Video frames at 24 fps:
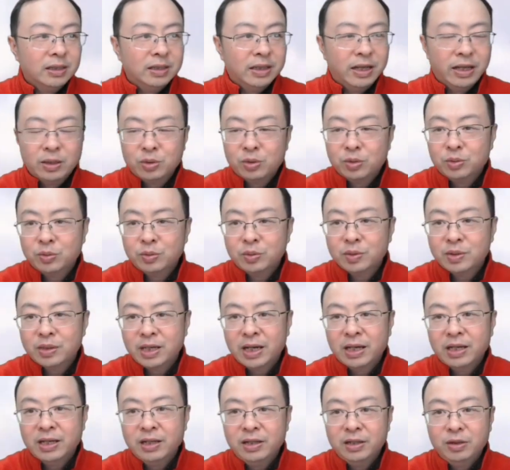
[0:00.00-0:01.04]
年初
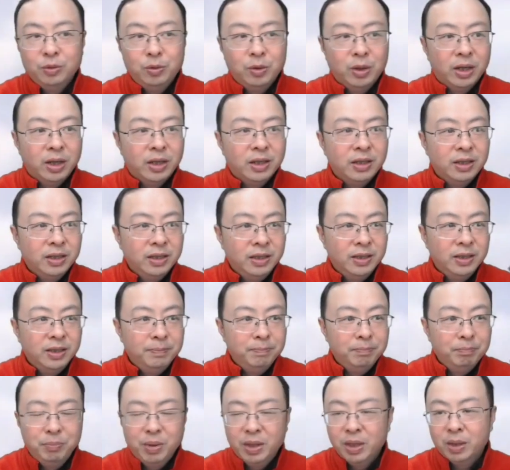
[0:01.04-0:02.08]
在医院
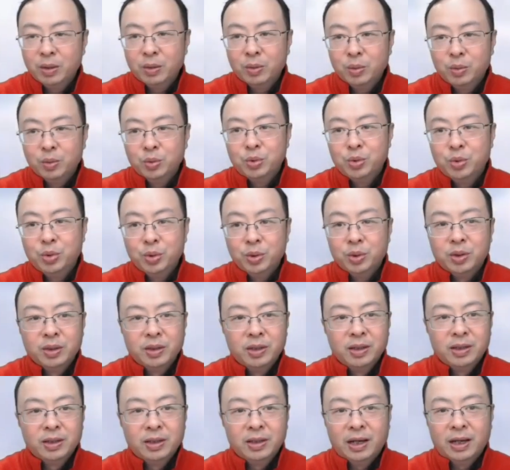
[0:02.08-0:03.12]
因病故去。
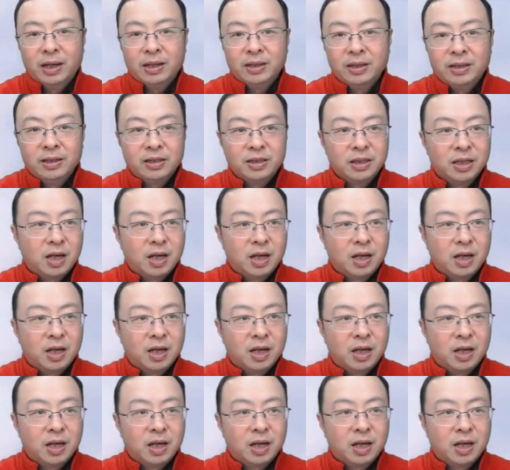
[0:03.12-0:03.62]
啊，也是